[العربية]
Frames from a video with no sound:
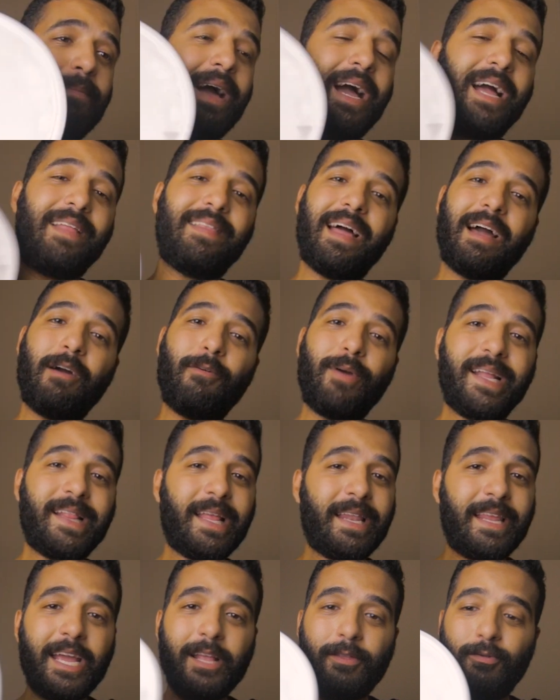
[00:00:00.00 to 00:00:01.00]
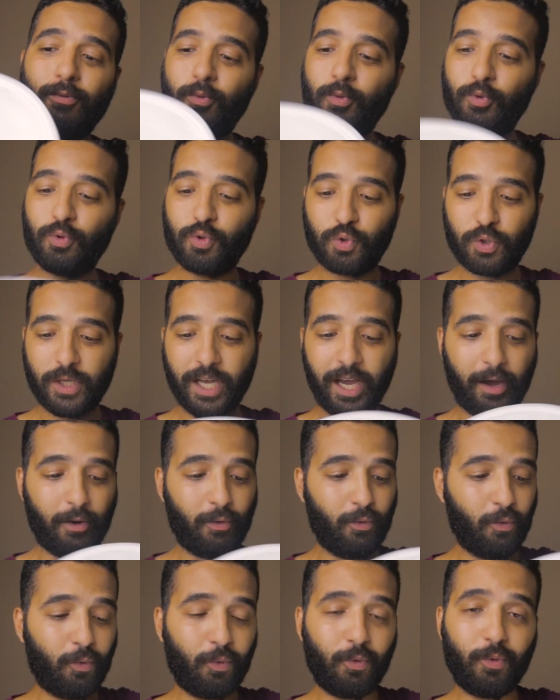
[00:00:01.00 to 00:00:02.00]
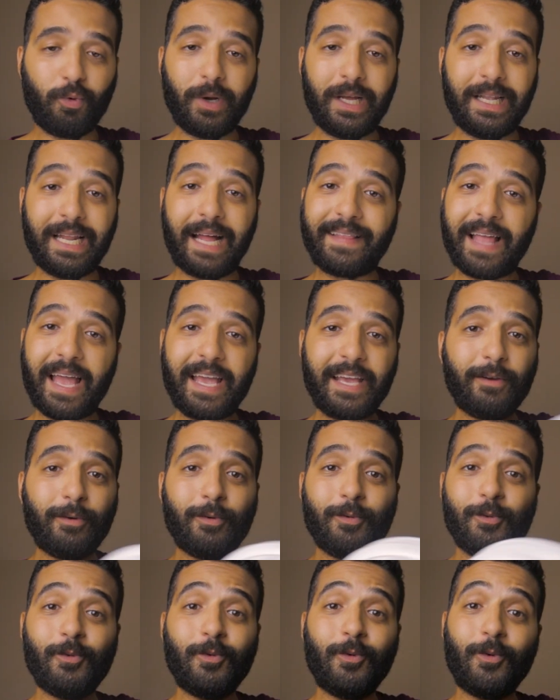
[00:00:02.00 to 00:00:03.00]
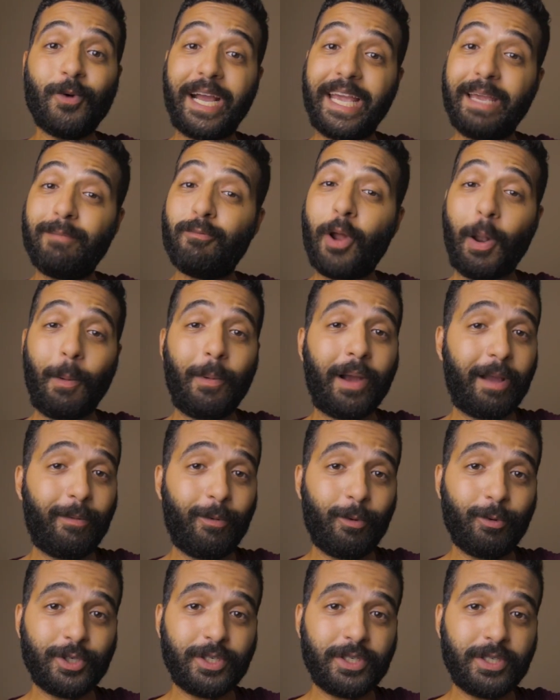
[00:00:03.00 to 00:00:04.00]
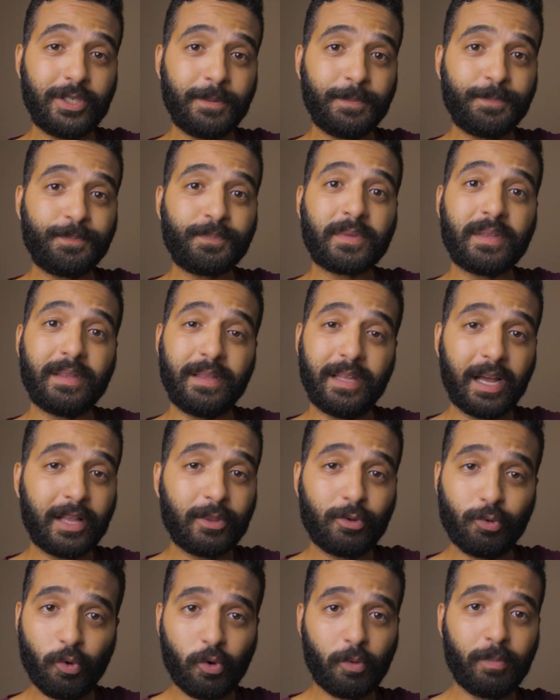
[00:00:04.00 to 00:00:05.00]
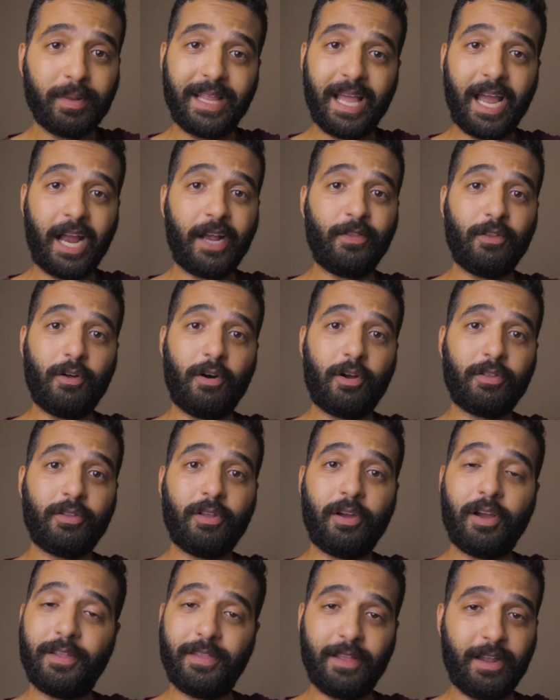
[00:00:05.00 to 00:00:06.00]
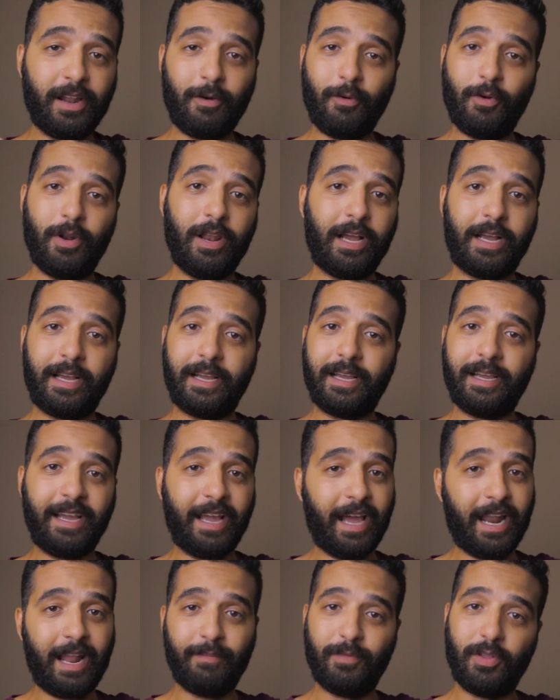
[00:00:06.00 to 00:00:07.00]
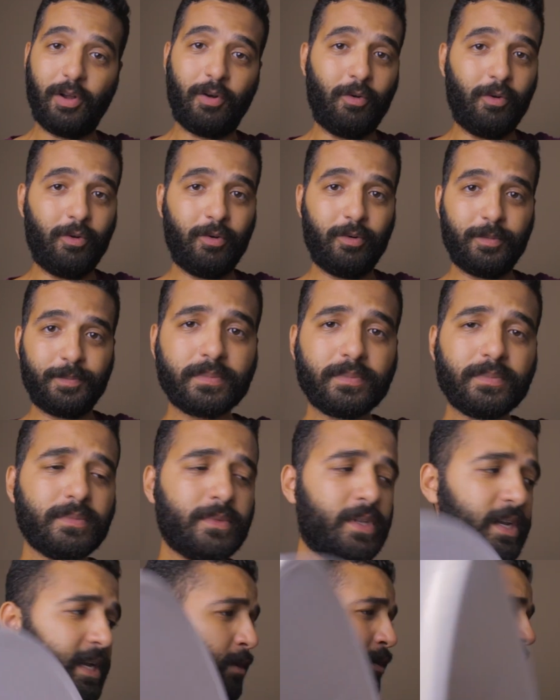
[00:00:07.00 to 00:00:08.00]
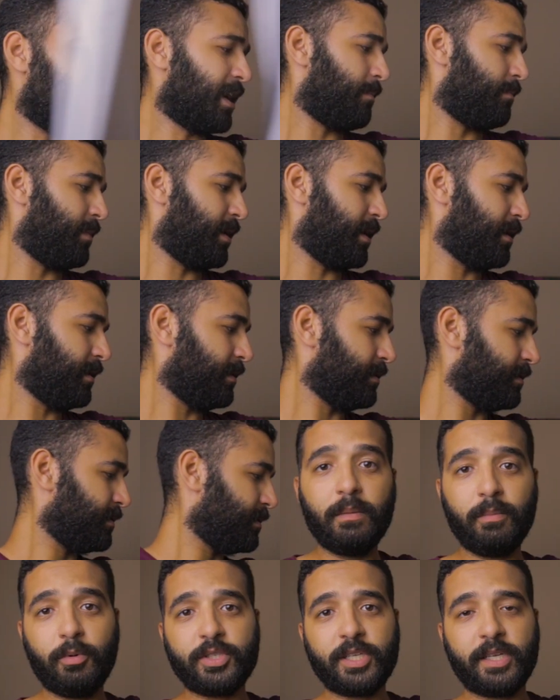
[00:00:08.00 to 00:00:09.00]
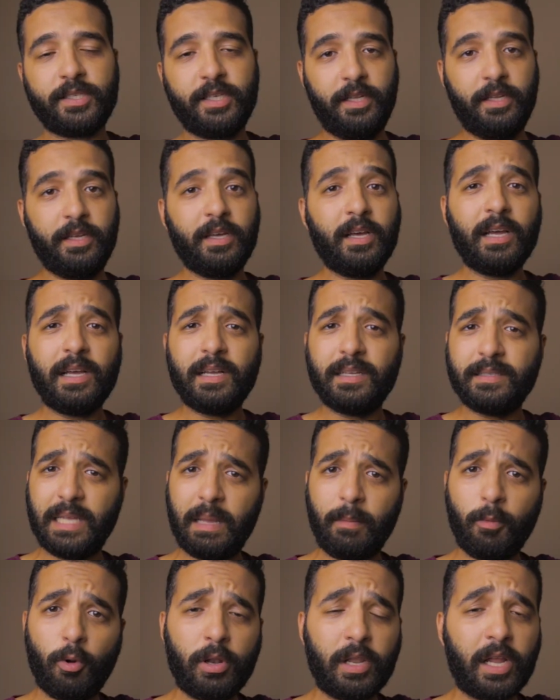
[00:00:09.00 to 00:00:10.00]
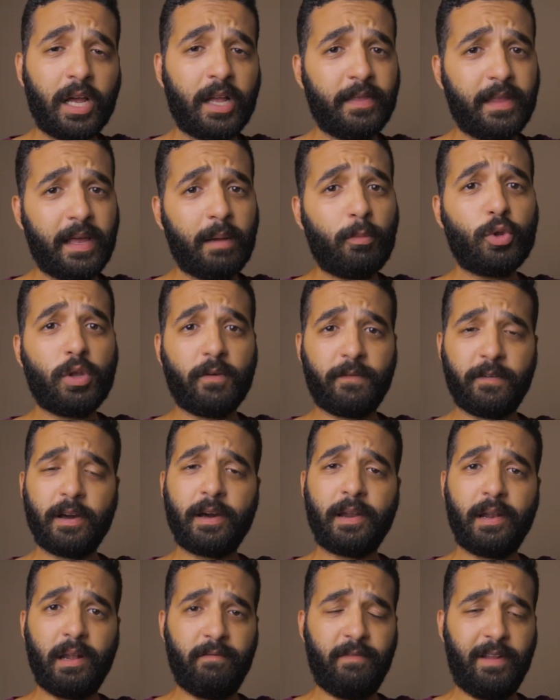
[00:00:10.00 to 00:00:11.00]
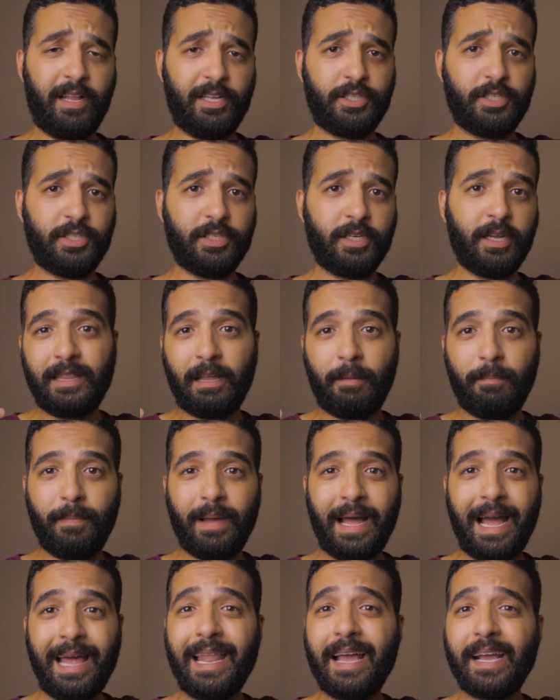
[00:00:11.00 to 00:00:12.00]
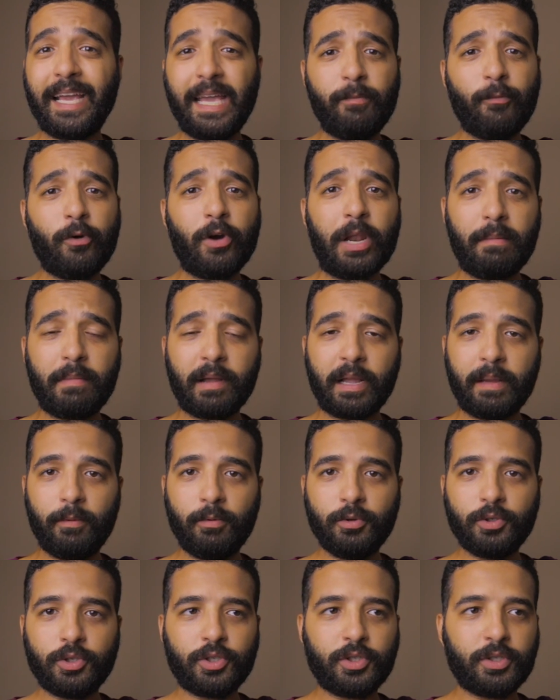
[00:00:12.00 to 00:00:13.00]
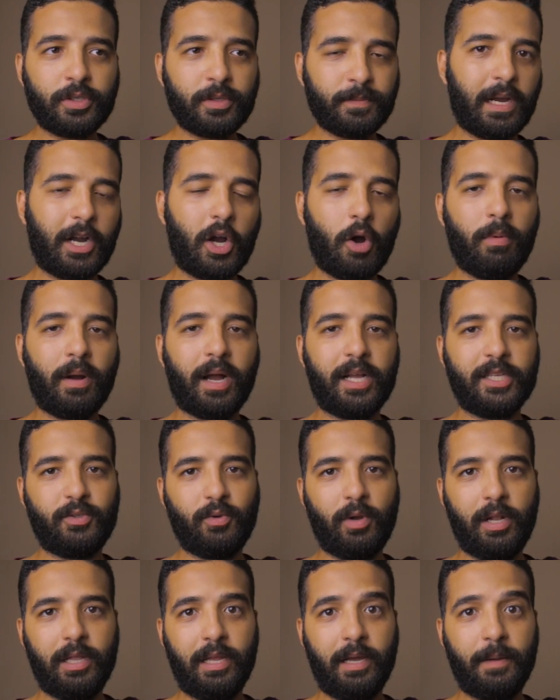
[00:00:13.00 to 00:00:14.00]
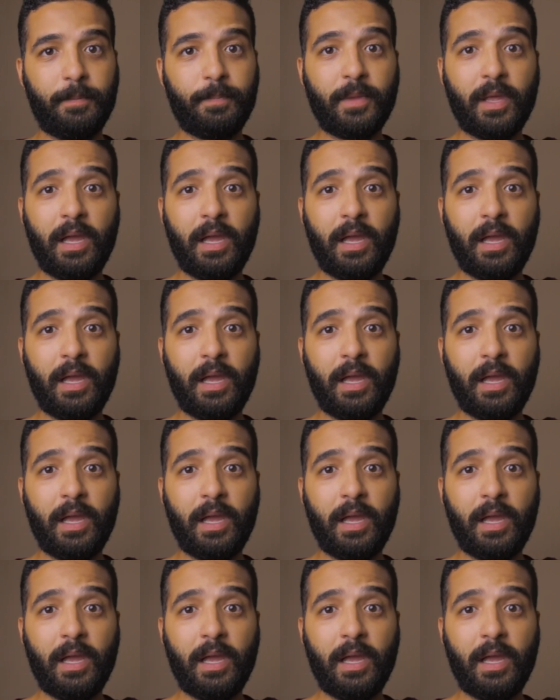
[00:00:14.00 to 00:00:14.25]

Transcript: بقى ده وايه دنيته وسعره ونتائجه واجيبه ولا ما اجيبوش ده الدور بتاعي النهارده ان انا اقول لك الكلام ده كله نركنه على جنب كده بص يا سيدي زي ما قلنا ده موديفاير للفلاش طب هل اجيبه ولا ما اجيبوش هجاوبك على السؤال ده